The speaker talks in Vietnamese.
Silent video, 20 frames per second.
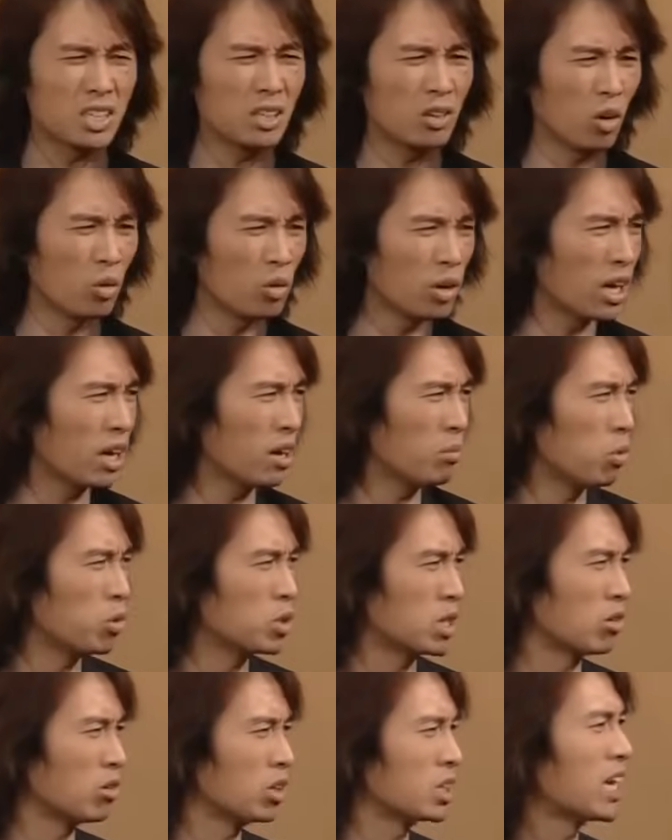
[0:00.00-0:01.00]
taxi đó
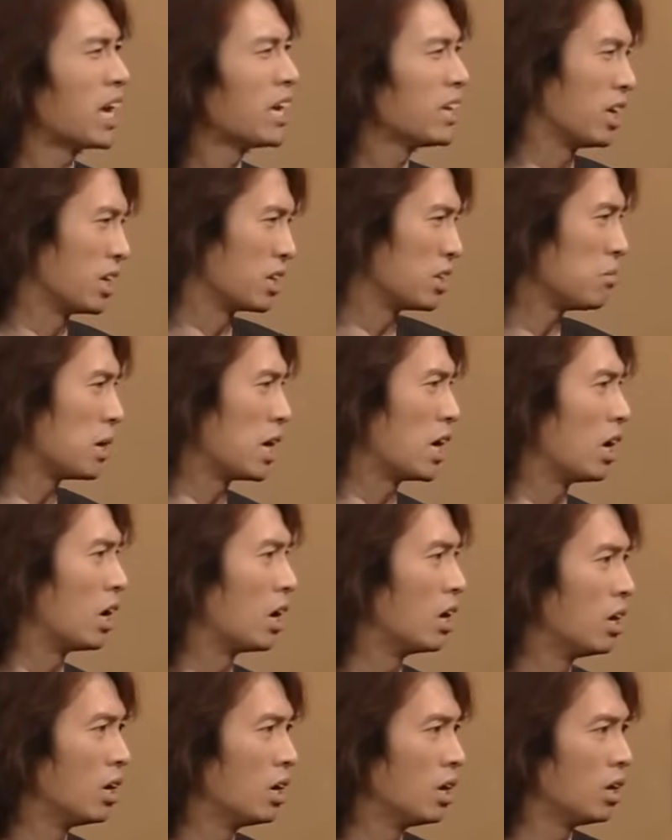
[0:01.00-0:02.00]
chưa được huấn luyện đặc biệt,
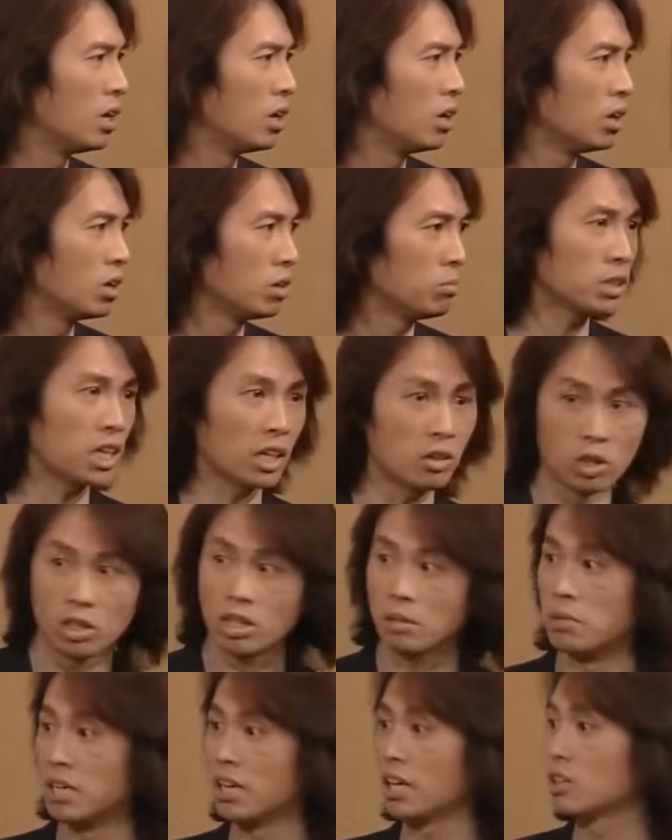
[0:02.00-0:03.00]
theo hồi
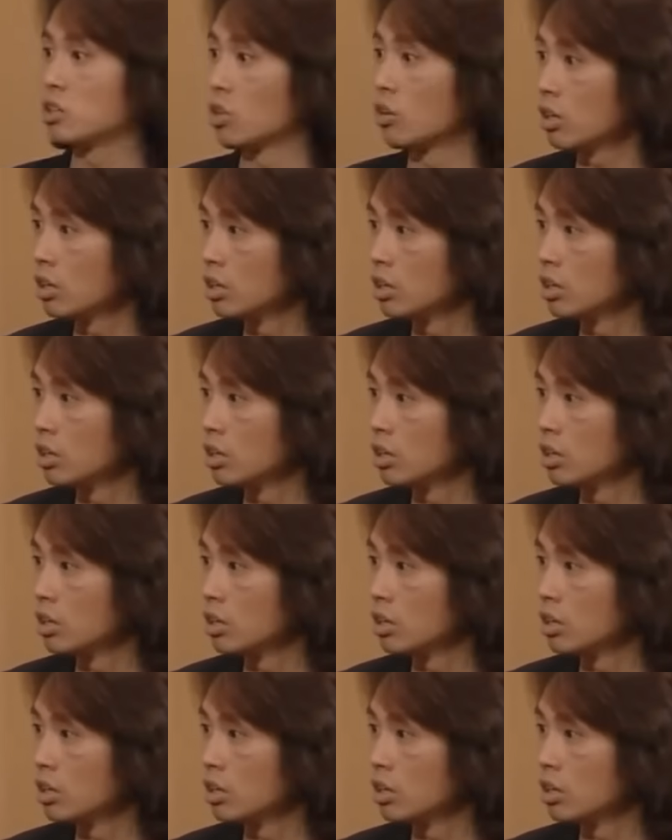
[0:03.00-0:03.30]
mất dấu vết